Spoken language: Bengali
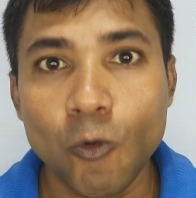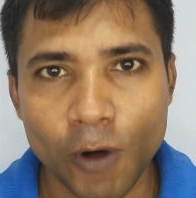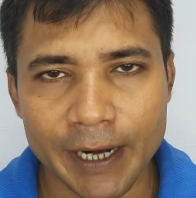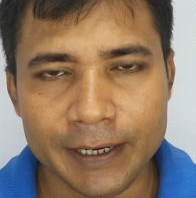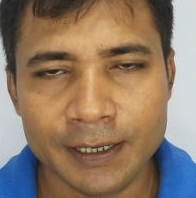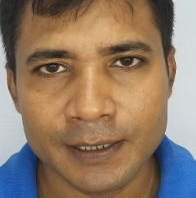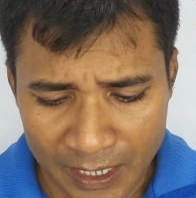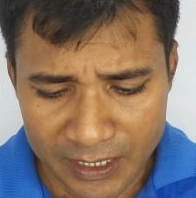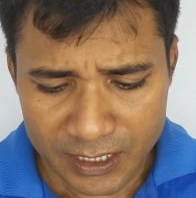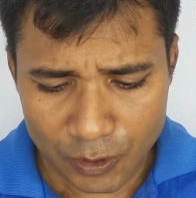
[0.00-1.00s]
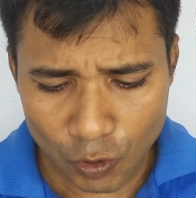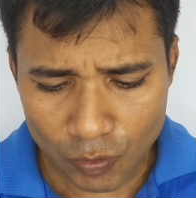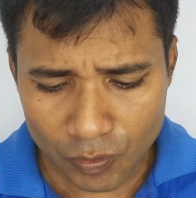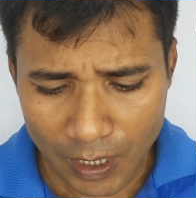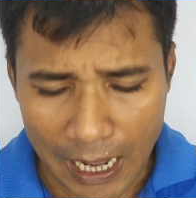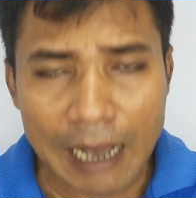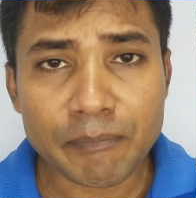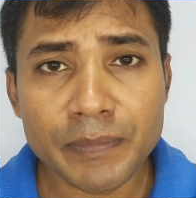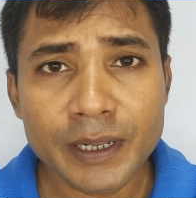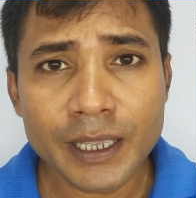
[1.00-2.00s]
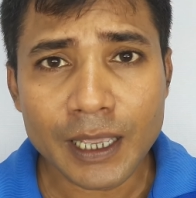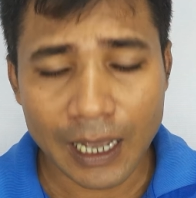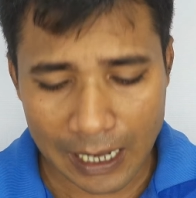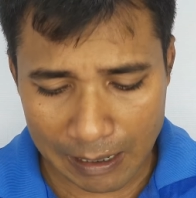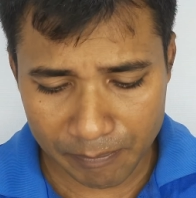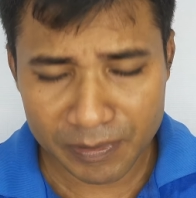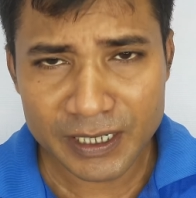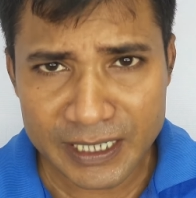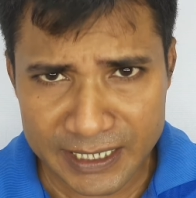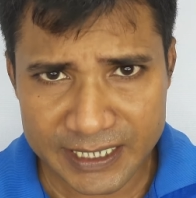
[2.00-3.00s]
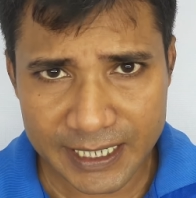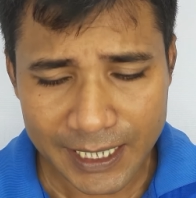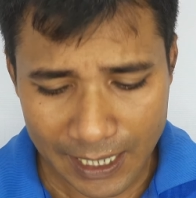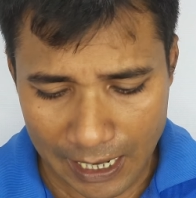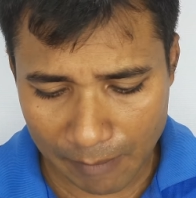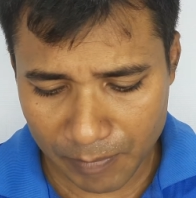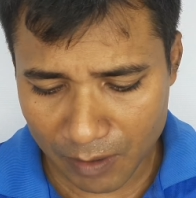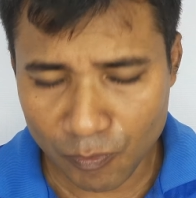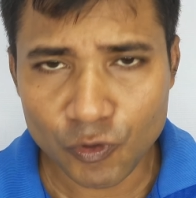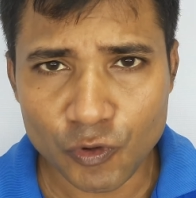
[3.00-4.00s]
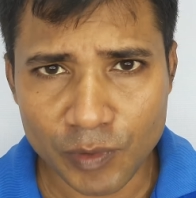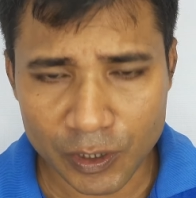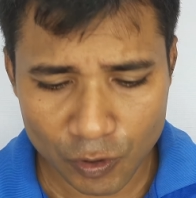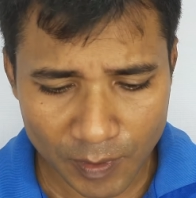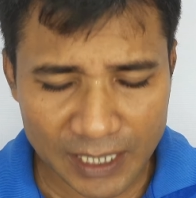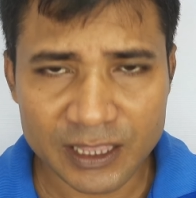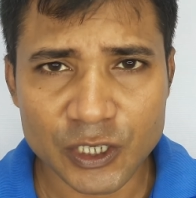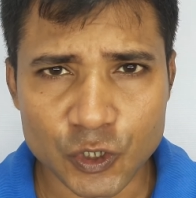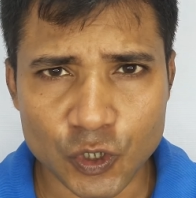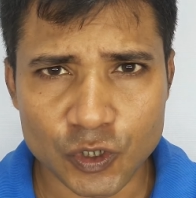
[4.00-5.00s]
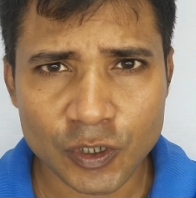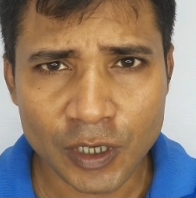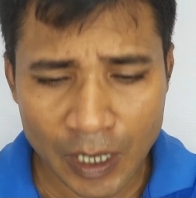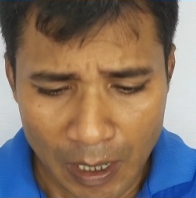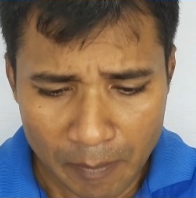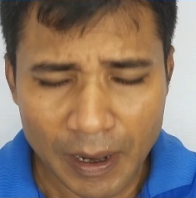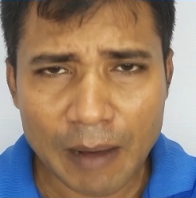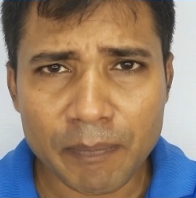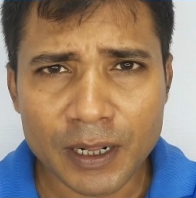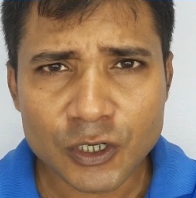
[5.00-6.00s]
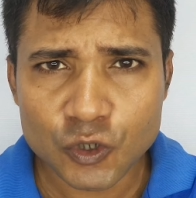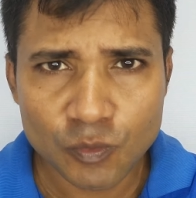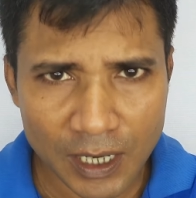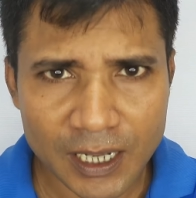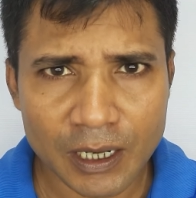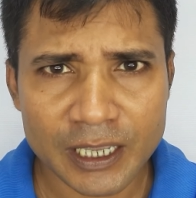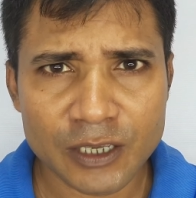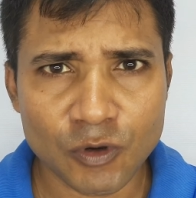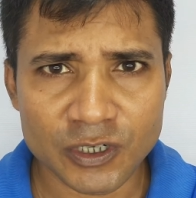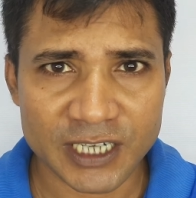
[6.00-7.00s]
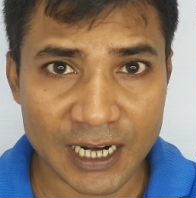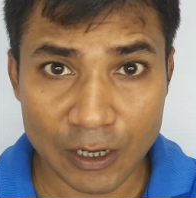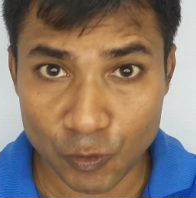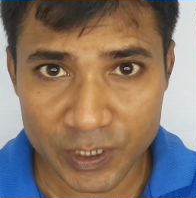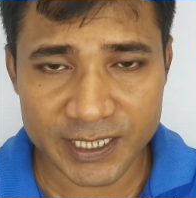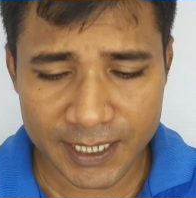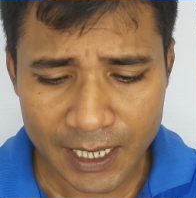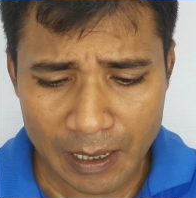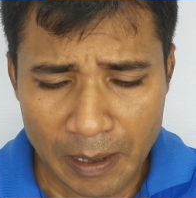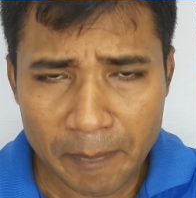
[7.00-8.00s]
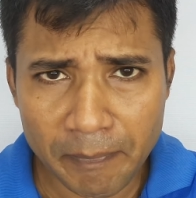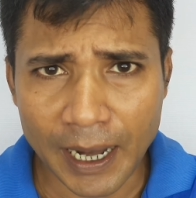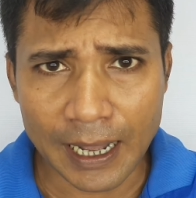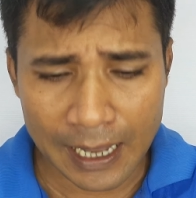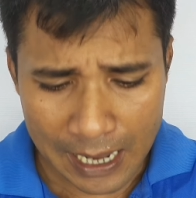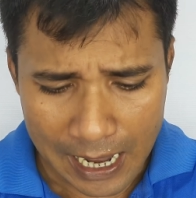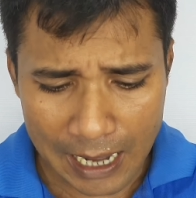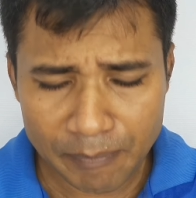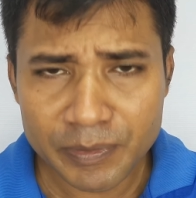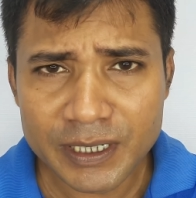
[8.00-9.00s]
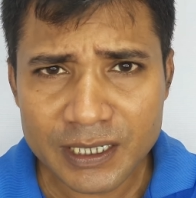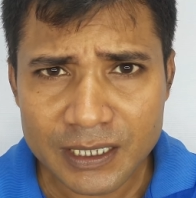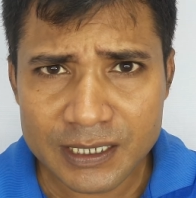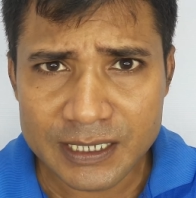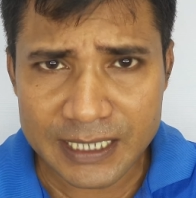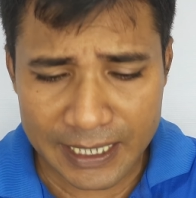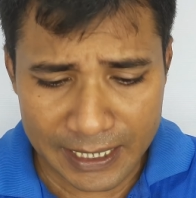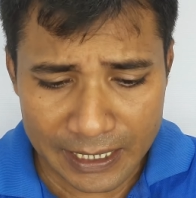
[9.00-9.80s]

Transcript: ওয়ার্ড যে ধরুন আপনি আপনি নিজে আপনার বন্ধুবান্ধব আত্মীয় স্বজন বা আপনার শুভাকাঙ্ক্ষীগণ যারা রয়েছে বা আপনি যে